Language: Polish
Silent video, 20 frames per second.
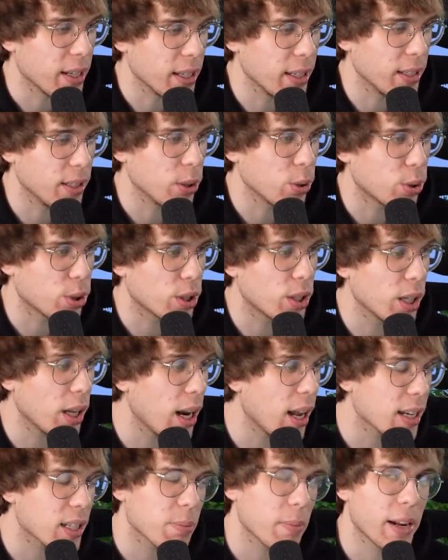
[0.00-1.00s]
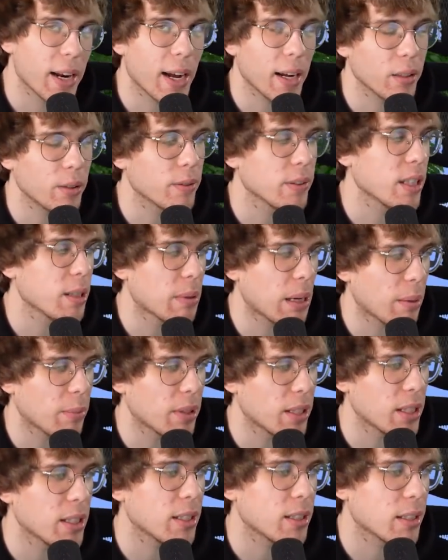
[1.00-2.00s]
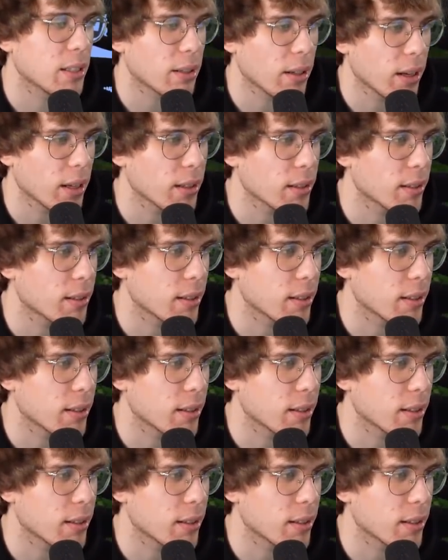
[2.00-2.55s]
I już tyle szmaragdów z niej mamy, że to jest